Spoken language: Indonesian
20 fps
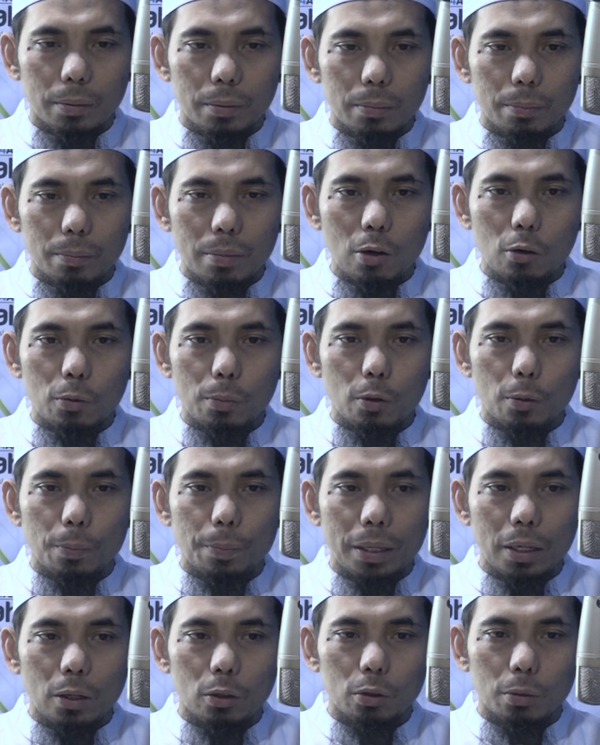mau
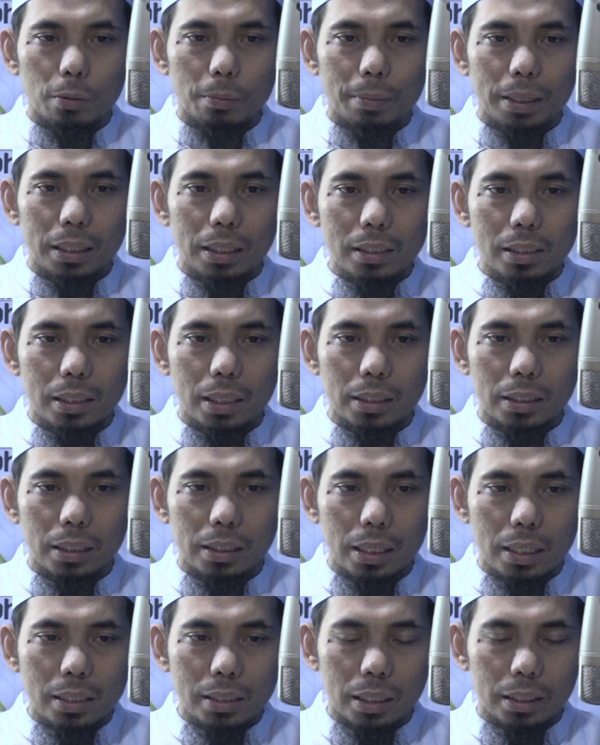berupaya untuk membalas
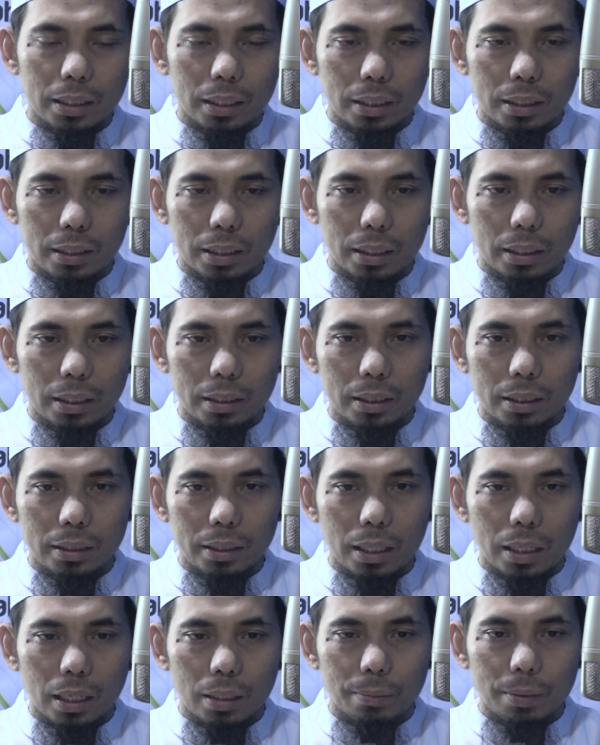jasa-jasanya dan kita
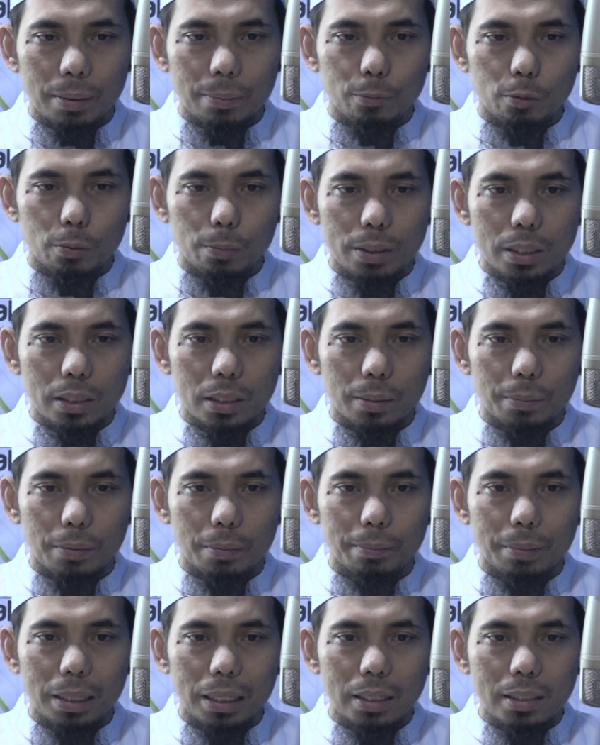tidak akan mampu bisa
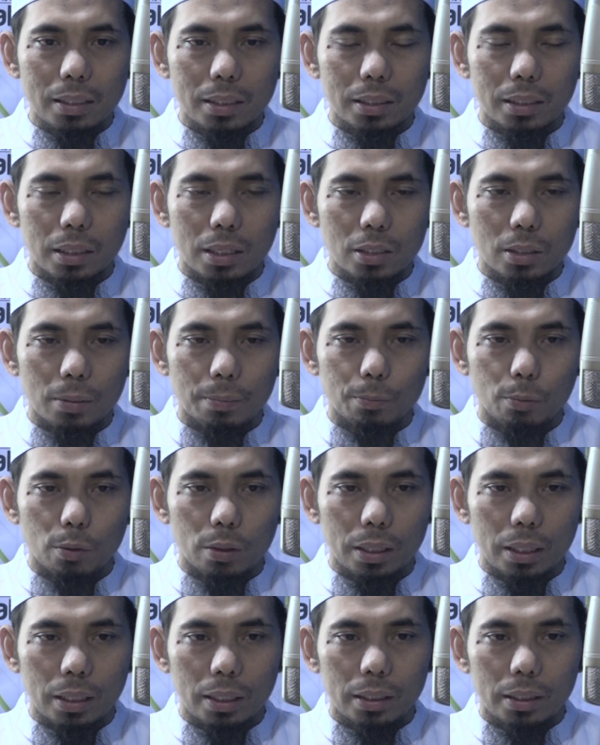membalas secara
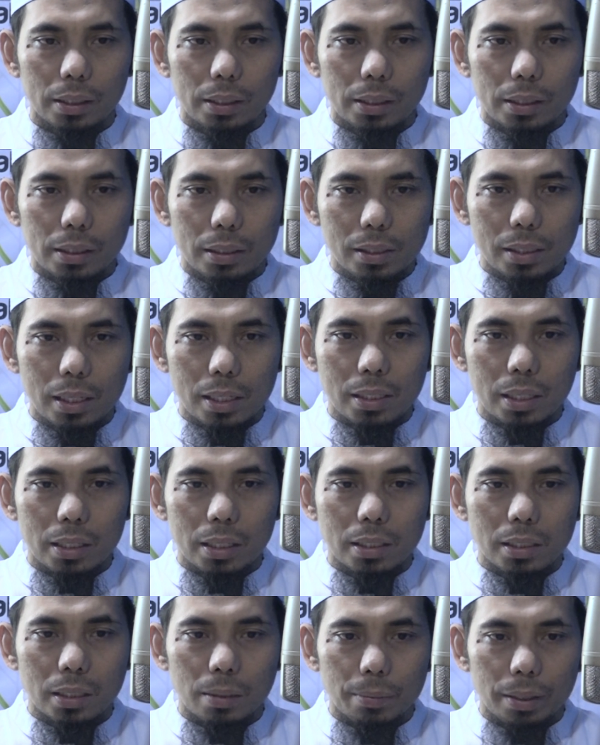sempurna
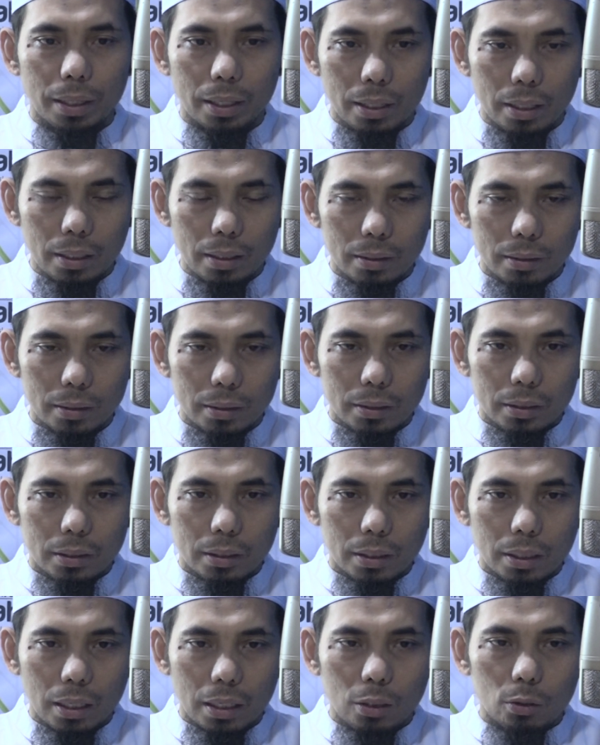jasa-jasa mereka.
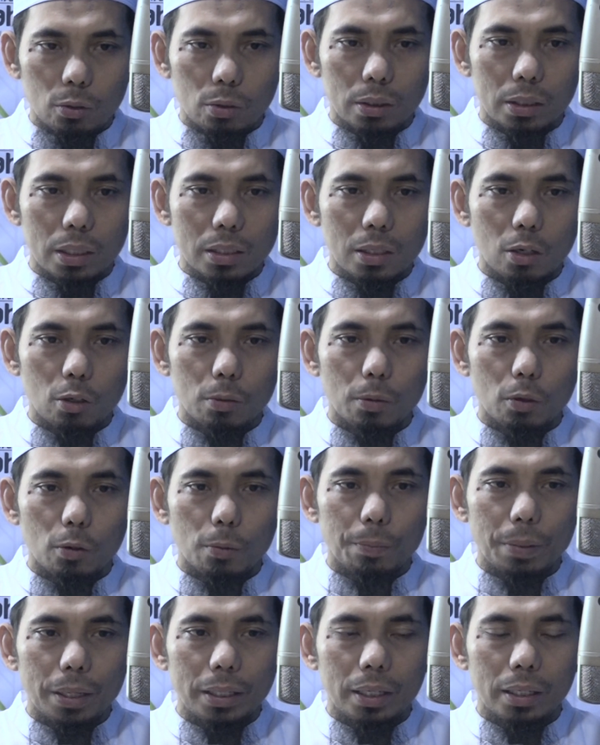Karena itu kita selalu
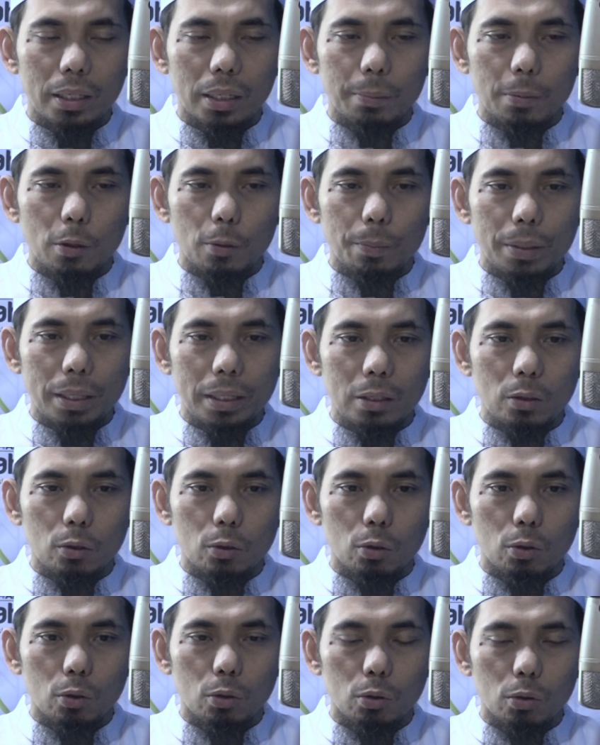berupaya dan berupaya
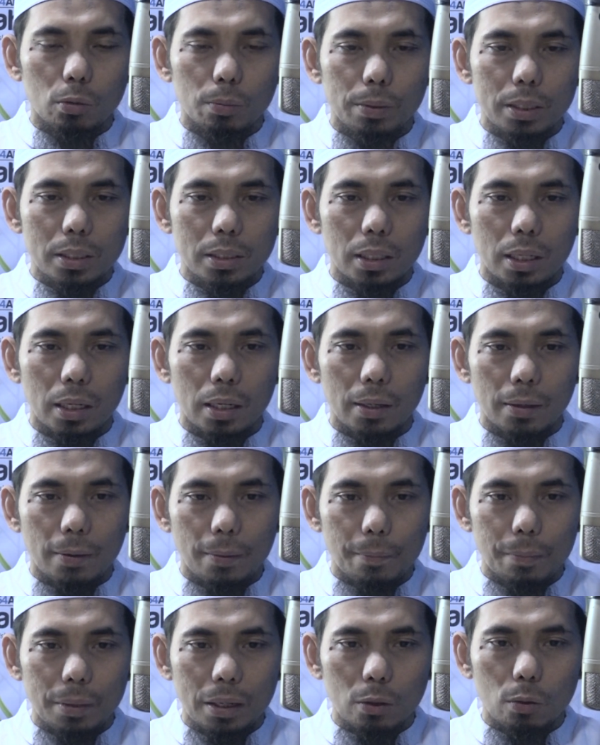untuk bisa
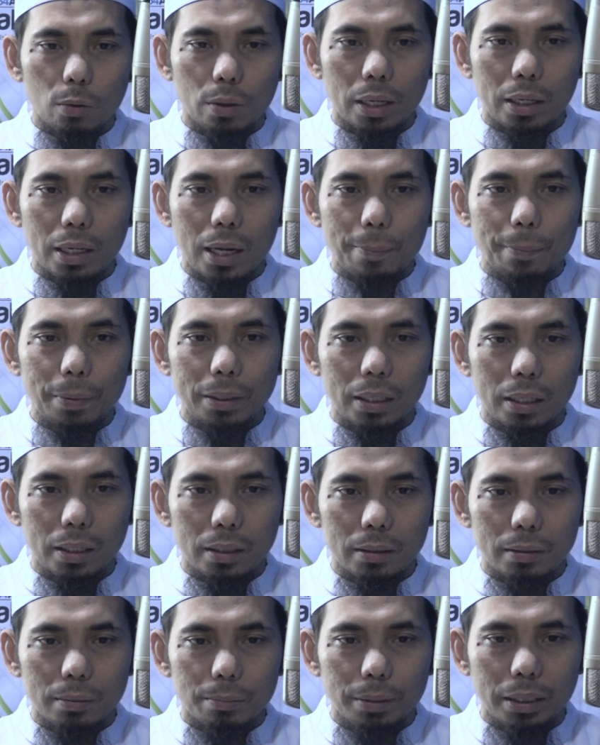melakukan apa
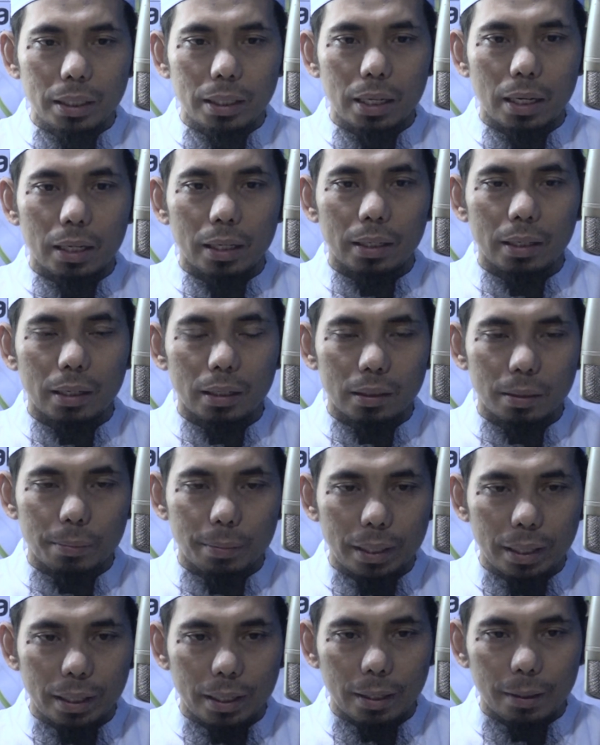yang menyenangkan hati
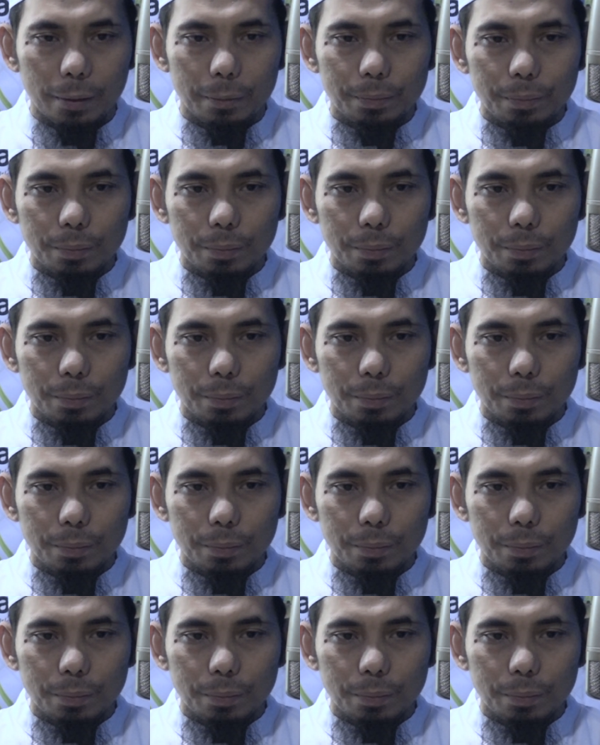mereka.